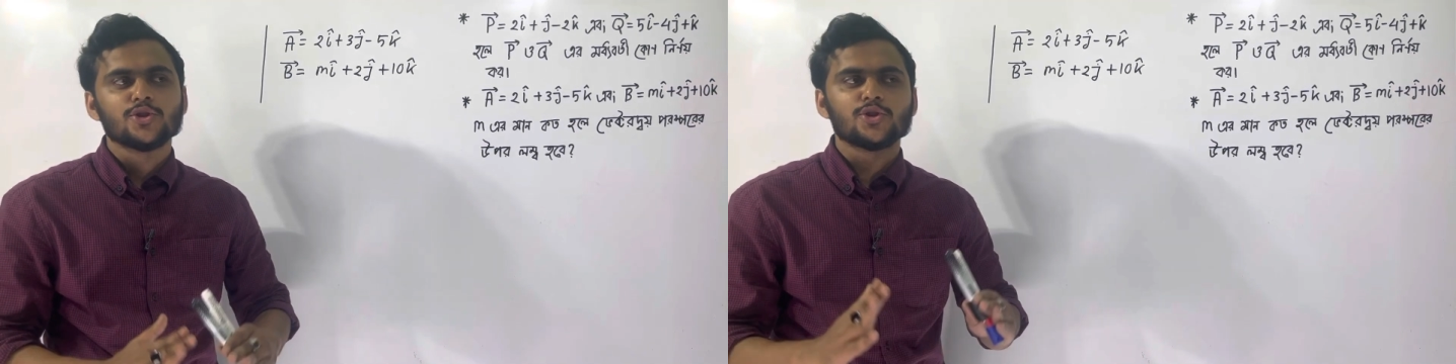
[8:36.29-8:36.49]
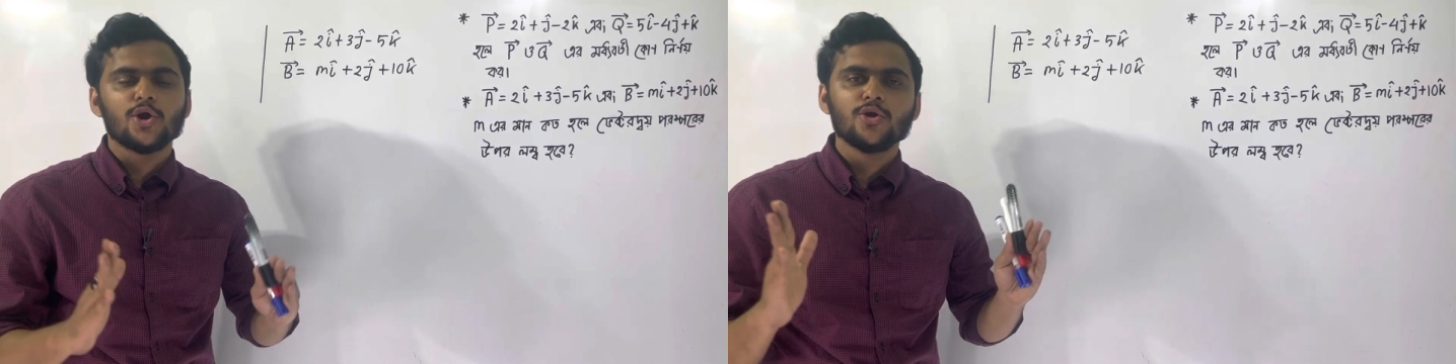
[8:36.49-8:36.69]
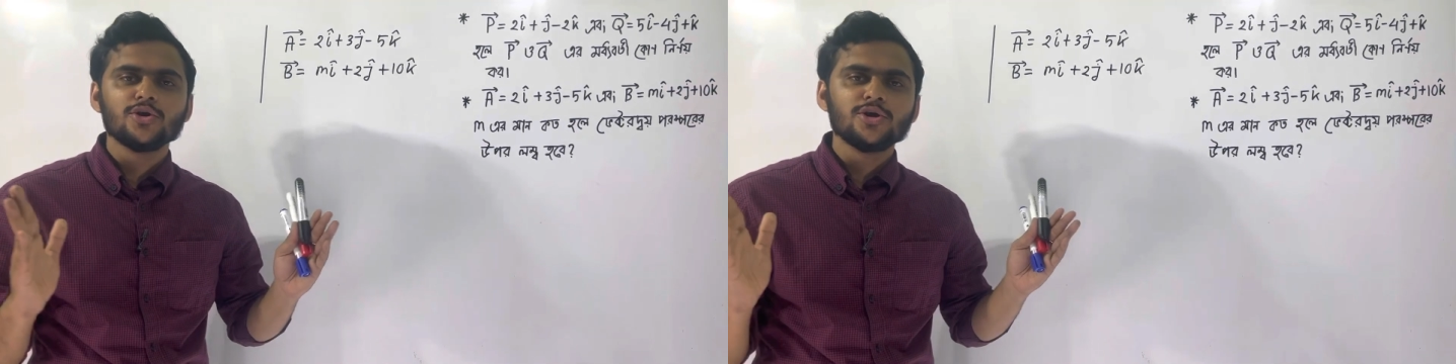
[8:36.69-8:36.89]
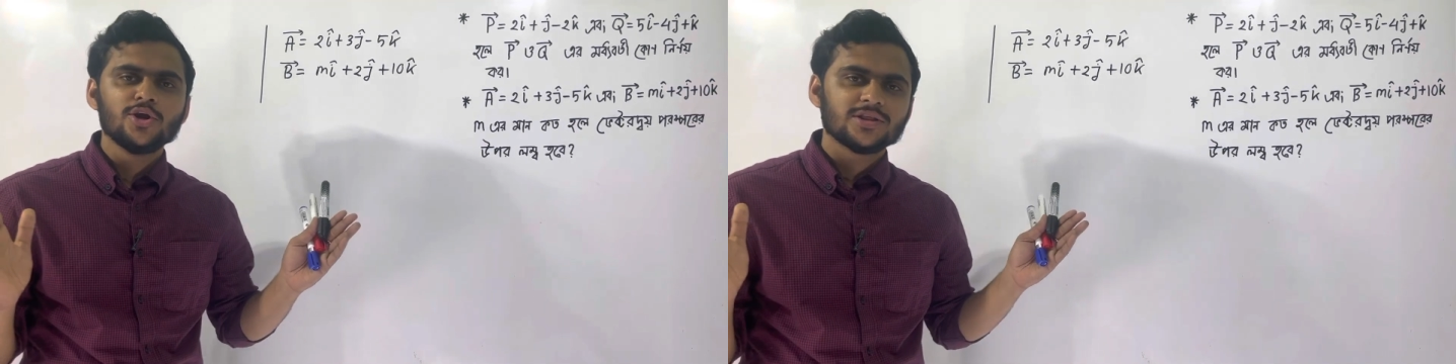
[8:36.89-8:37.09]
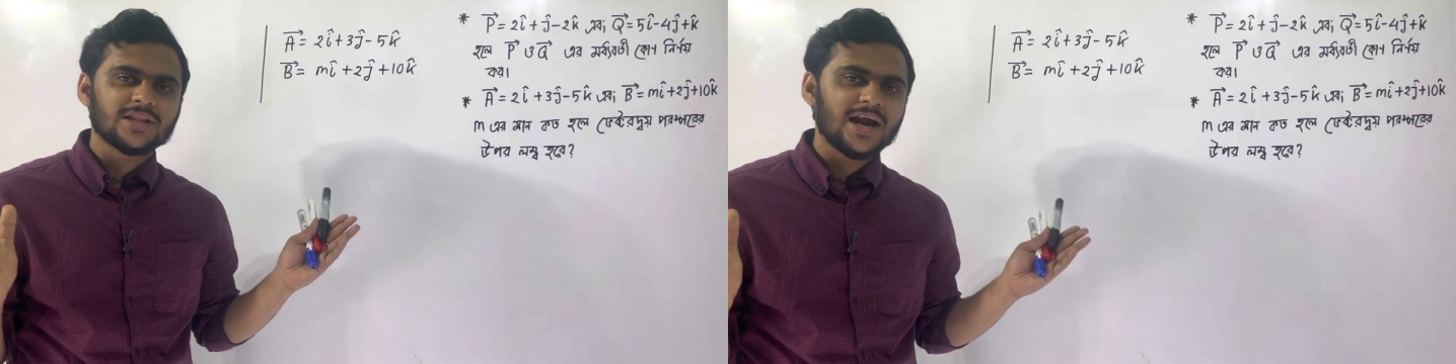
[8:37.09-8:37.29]
তখন
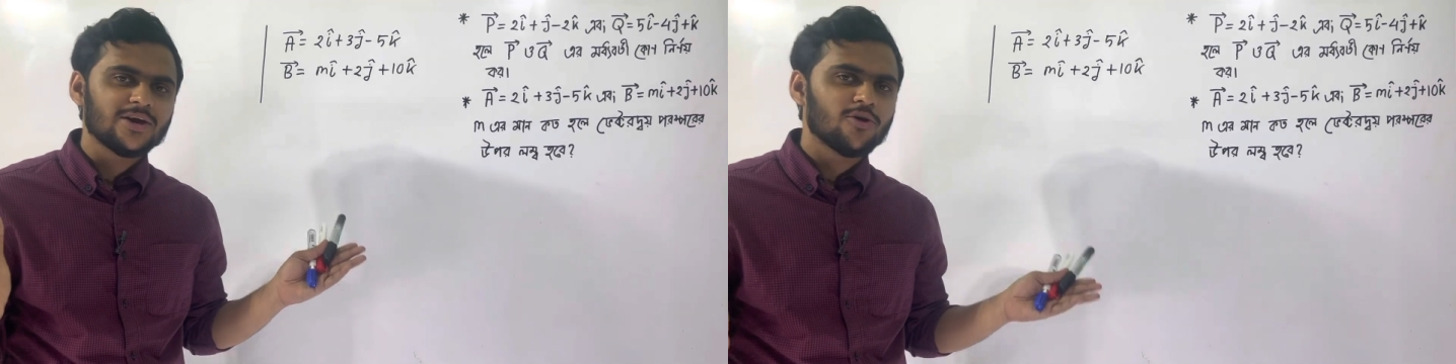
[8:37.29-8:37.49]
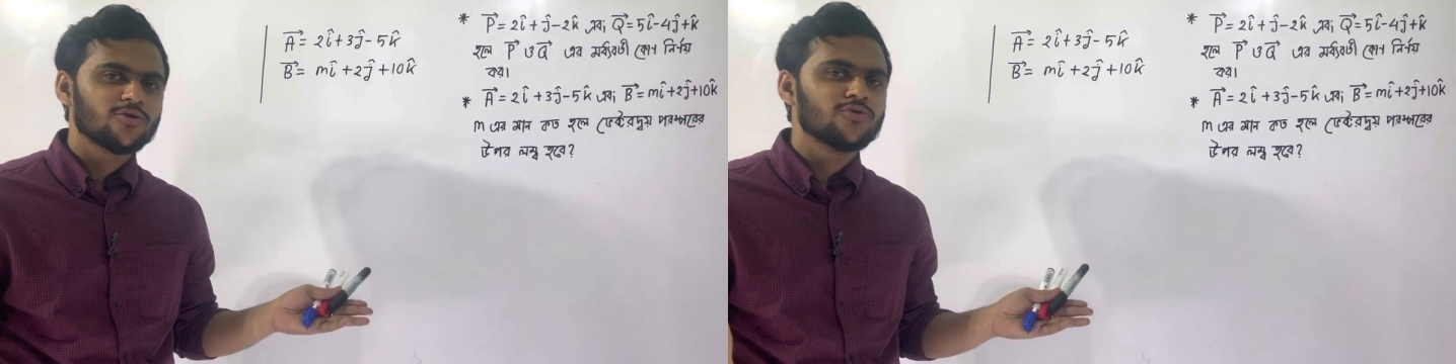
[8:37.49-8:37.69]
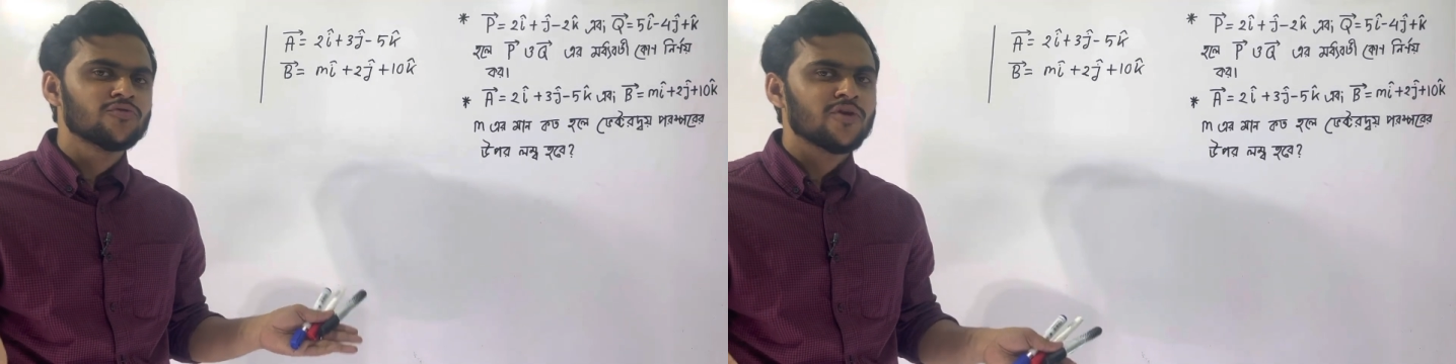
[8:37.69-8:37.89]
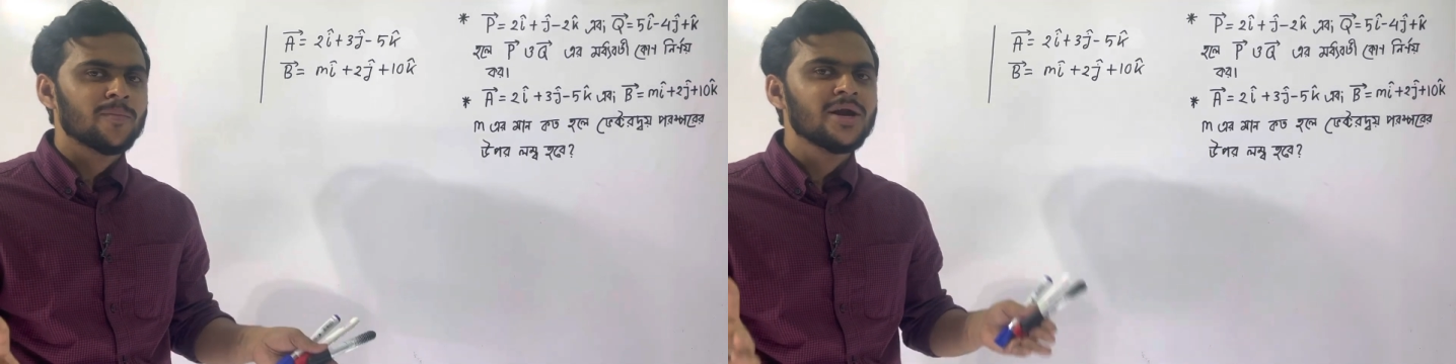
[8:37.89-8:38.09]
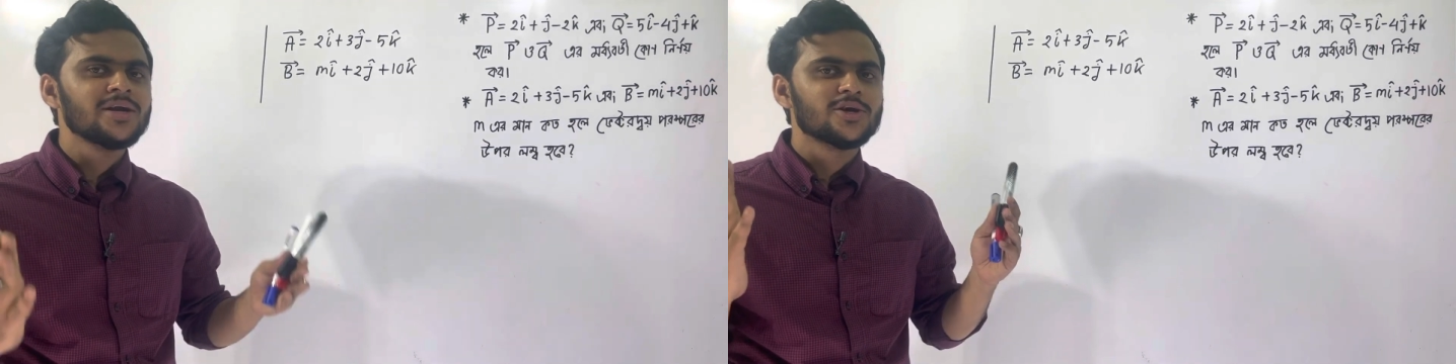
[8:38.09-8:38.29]
তার ডট গুণফলের
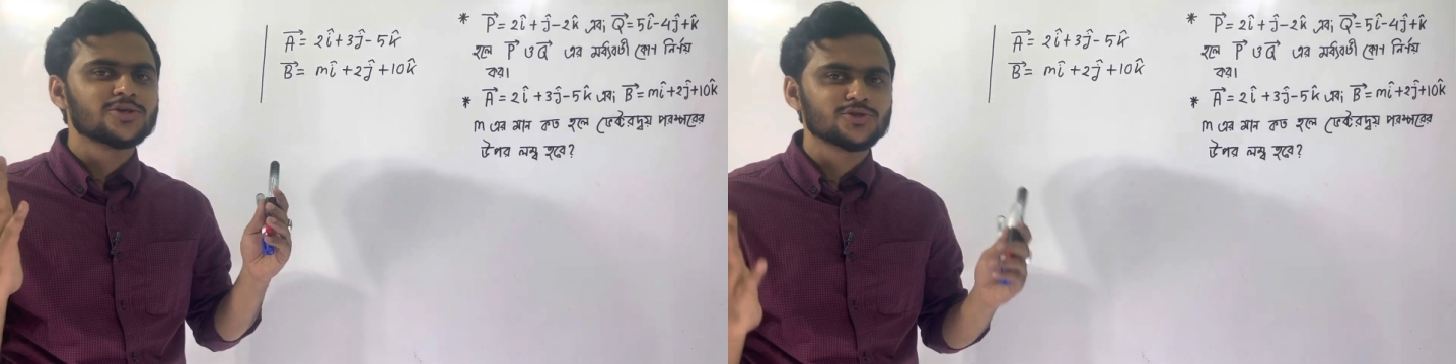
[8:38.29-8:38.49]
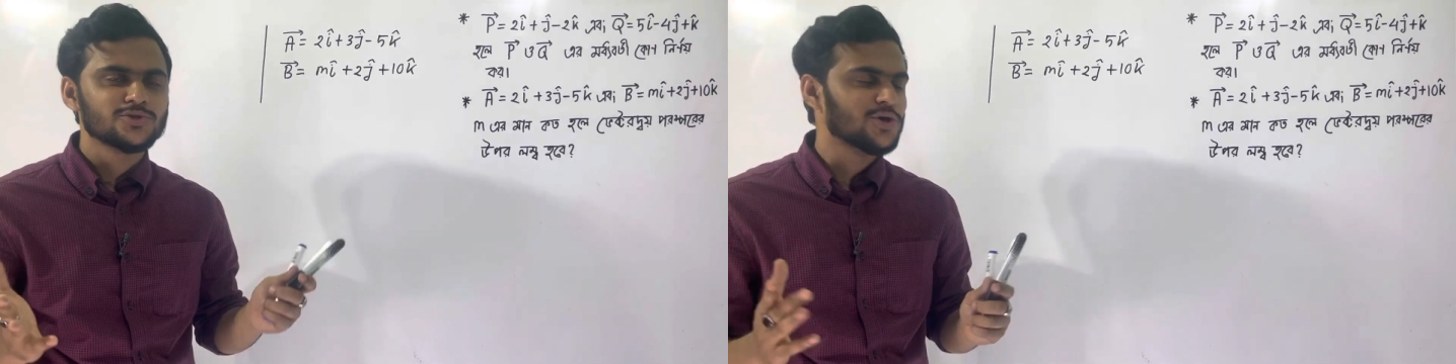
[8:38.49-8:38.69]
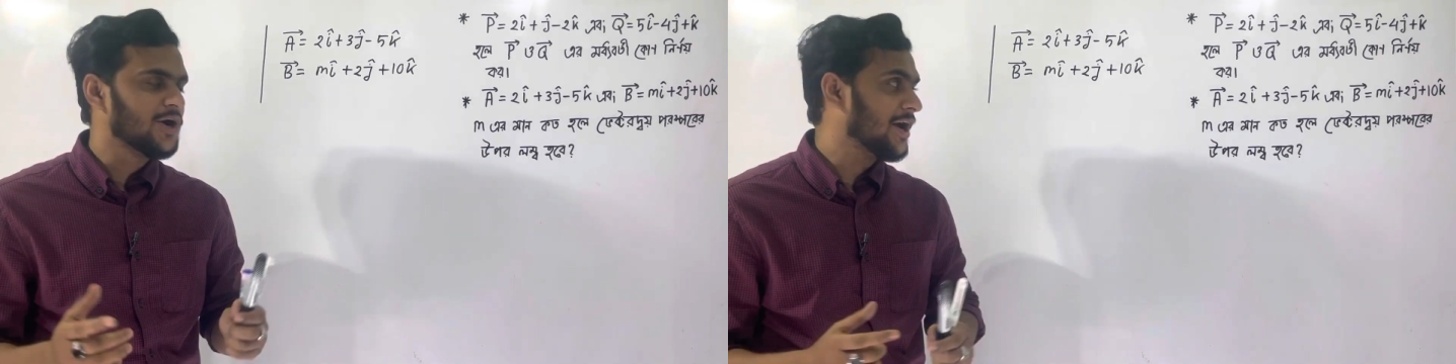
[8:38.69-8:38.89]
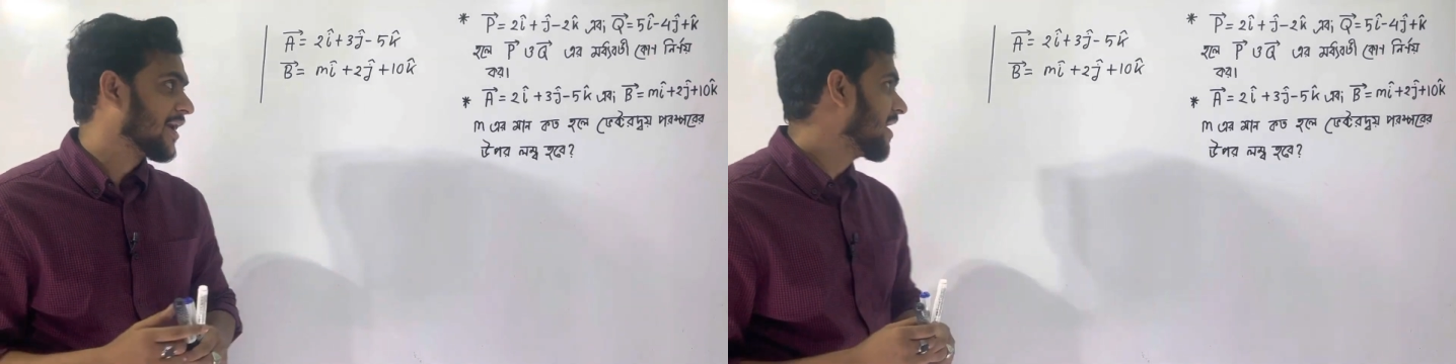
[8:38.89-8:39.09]
মান শূন্য হয়